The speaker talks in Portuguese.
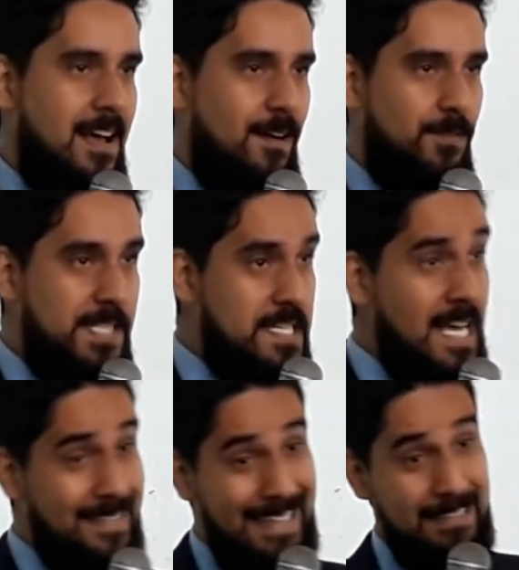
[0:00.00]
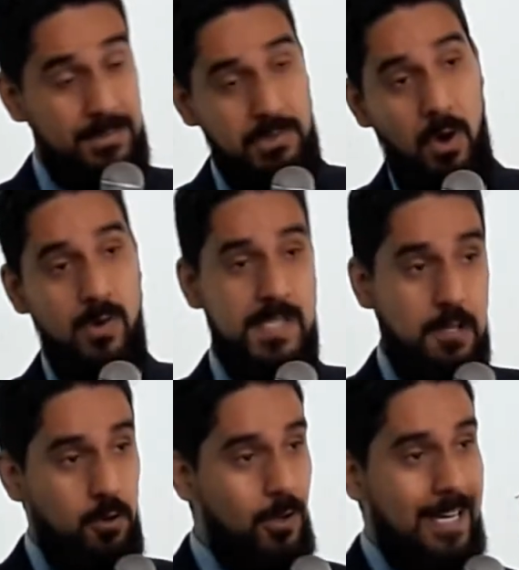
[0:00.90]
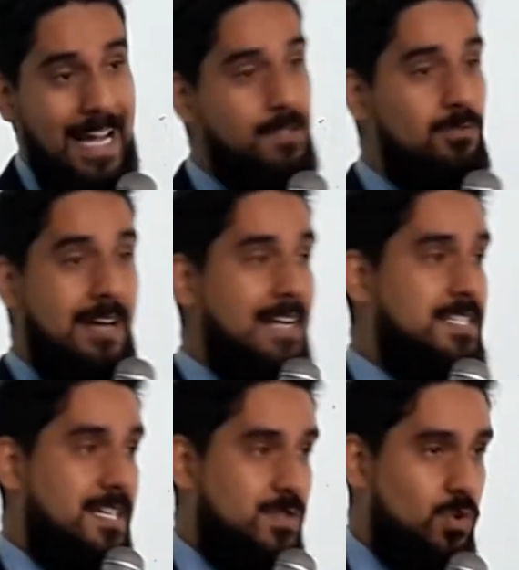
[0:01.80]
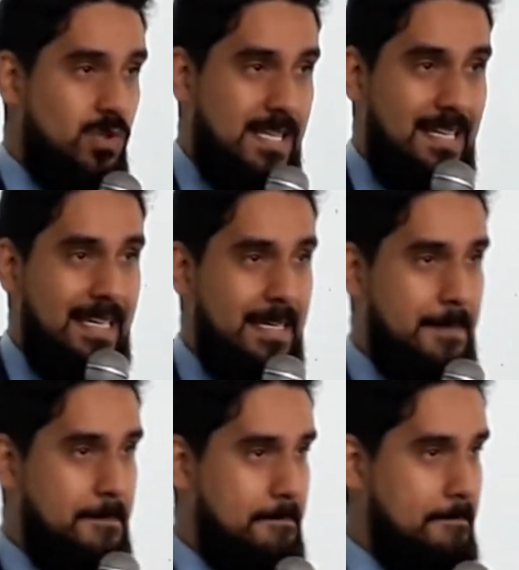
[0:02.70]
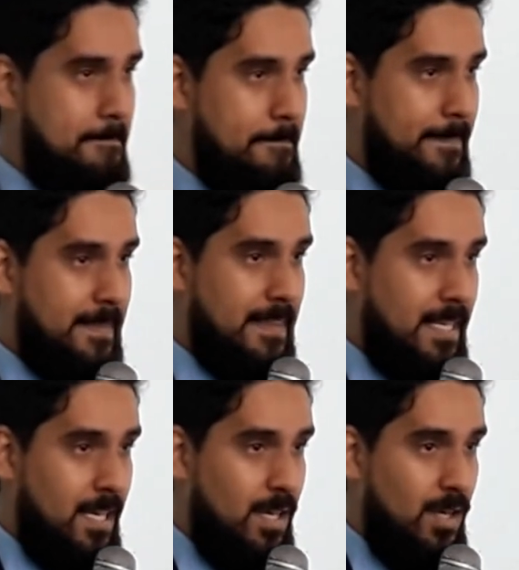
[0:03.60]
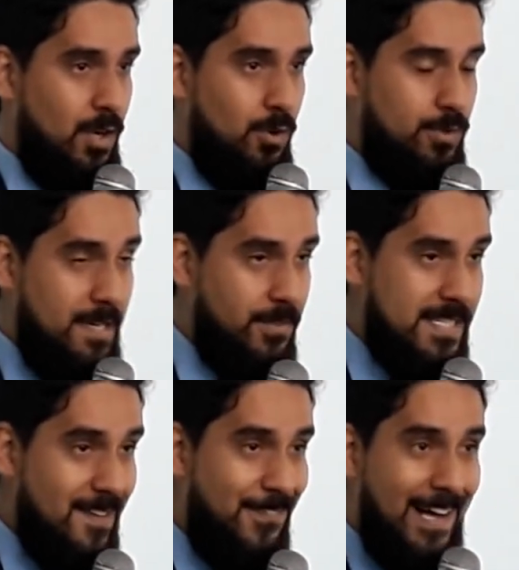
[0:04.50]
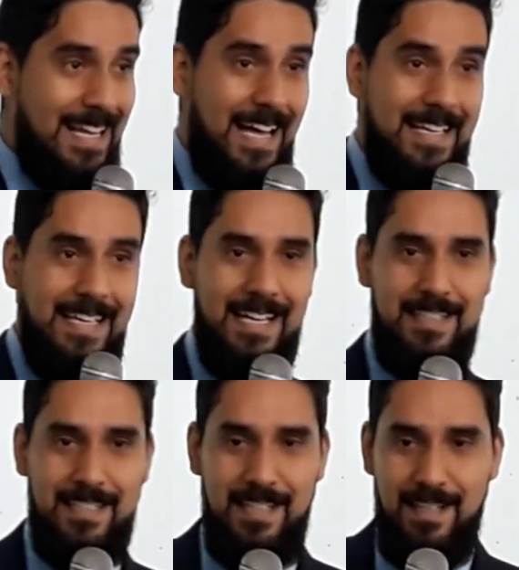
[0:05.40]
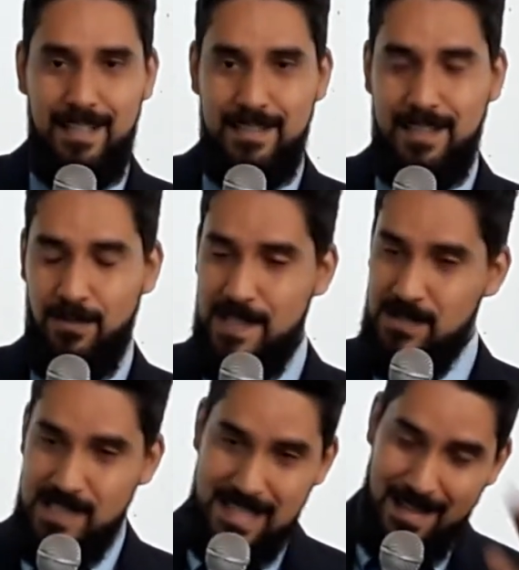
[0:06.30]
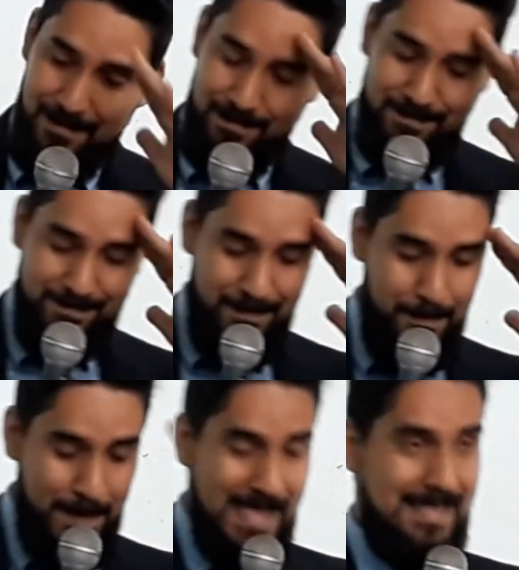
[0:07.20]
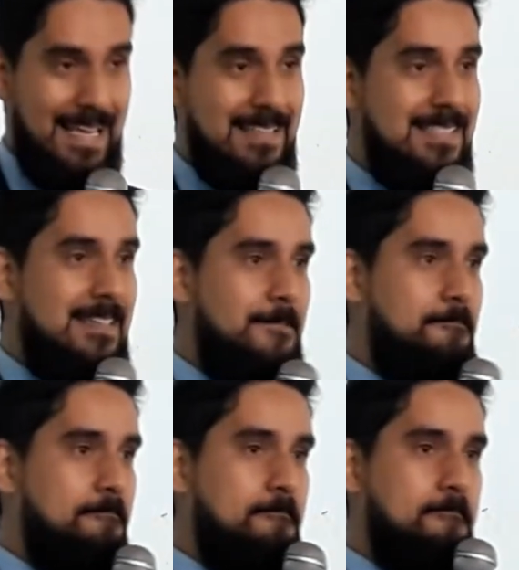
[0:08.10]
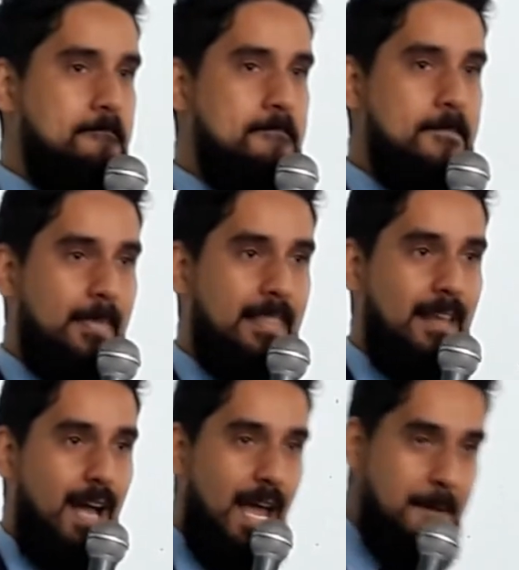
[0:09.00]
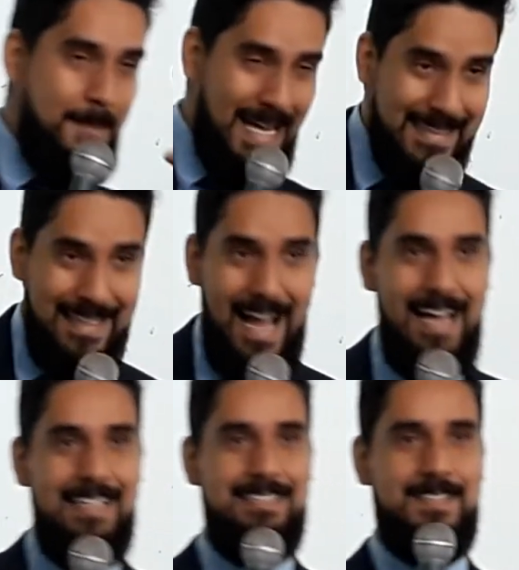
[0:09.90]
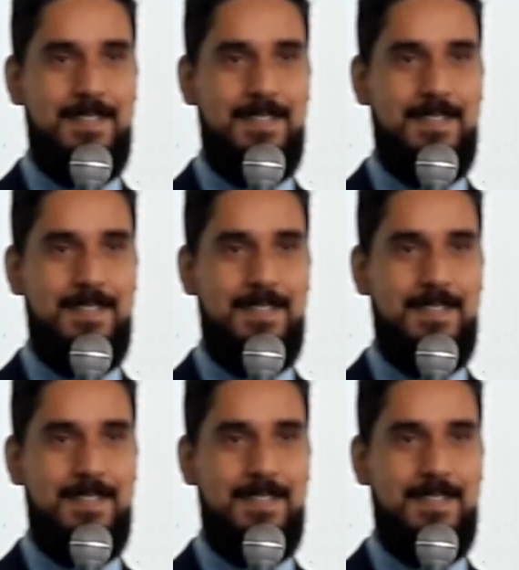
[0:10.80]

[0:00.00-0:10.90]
Você já tentou se colocar no lugar de Jesus ali? O que você falaria? Talvez você pensasse em matar,